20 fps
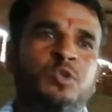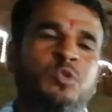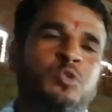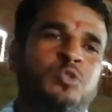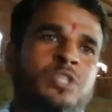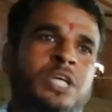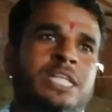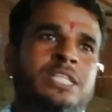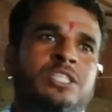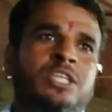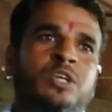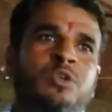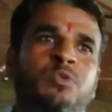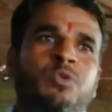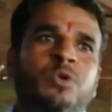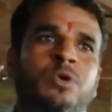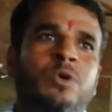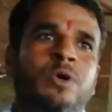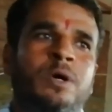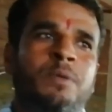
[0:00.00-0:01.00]
नुकसान सर
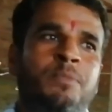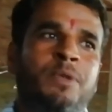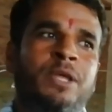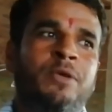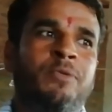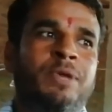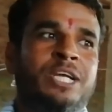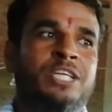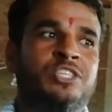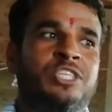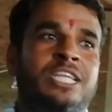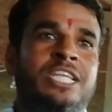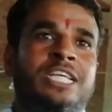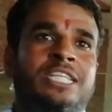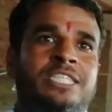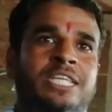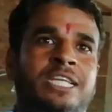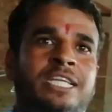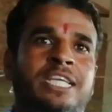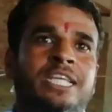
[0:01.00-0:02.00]
वो हमने
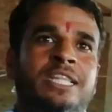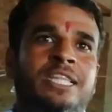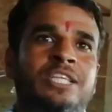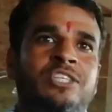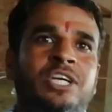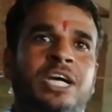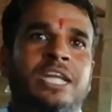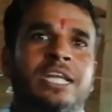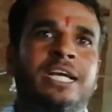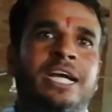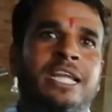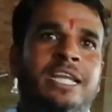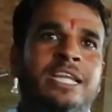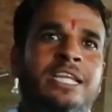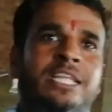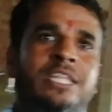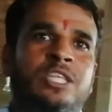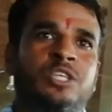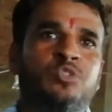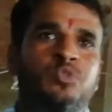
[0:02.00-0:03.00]
वैक्सीनेशन की इतनी जानकारी
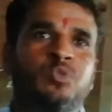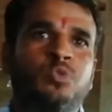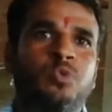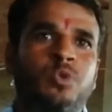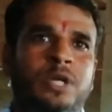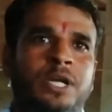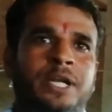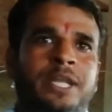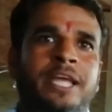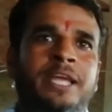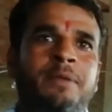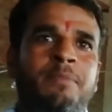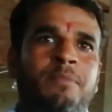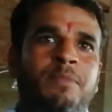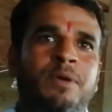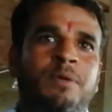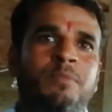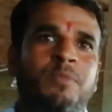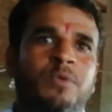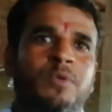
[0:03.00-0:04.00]
नहीं थी शुरू के टाइम
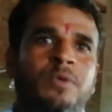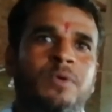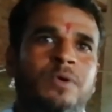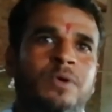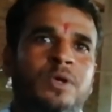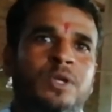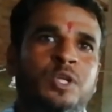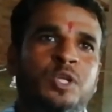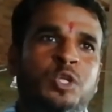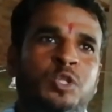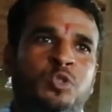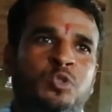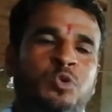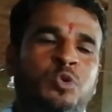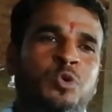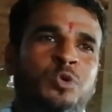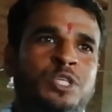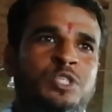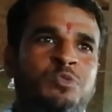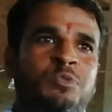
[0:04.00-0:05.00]
में हमको
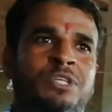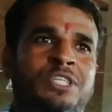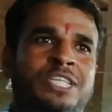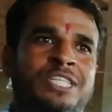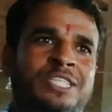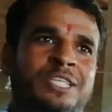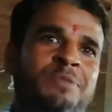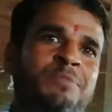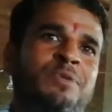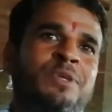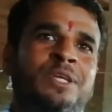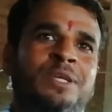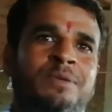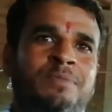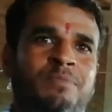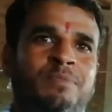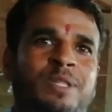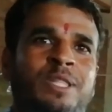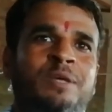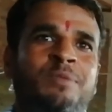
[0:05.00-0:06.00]
तो इस वजह से भी
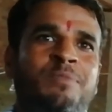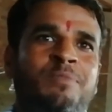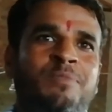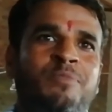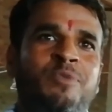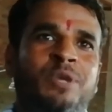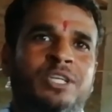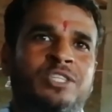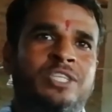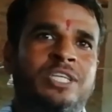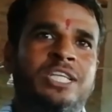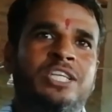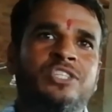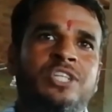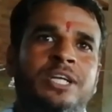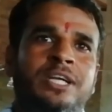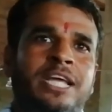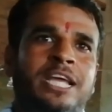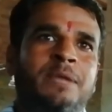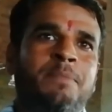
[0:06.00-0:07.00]
मतलब
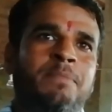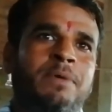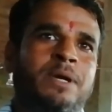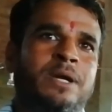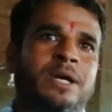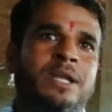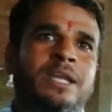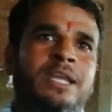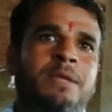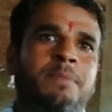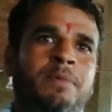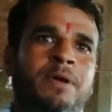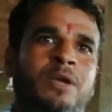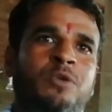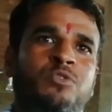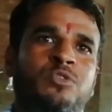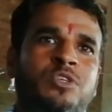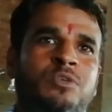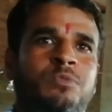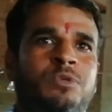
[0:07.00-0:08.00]
वैक्सीनेशन टाइम पे कर नहीं
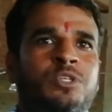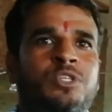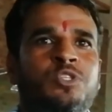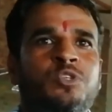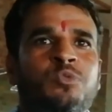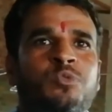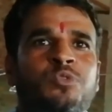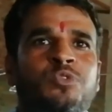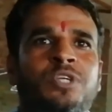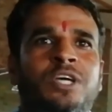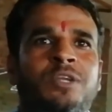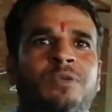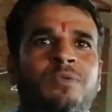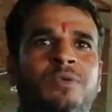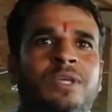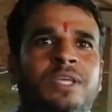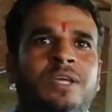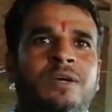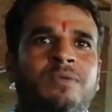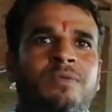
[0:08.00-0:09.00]
पाए उसकी वजह से नुकसान
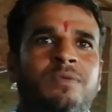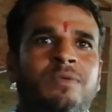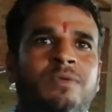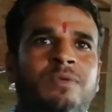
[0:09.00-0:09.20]
हो गया